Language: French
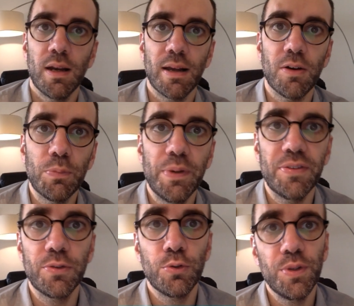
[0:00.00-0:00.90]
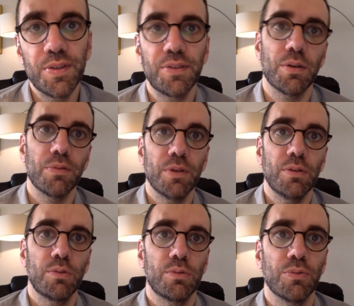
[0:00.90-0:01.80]
La Grande Peste de
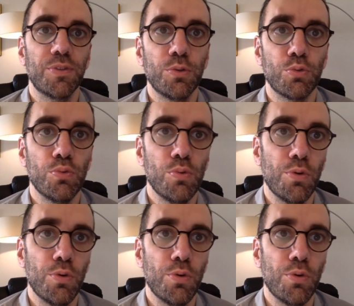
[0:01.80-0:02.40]
1720 constitue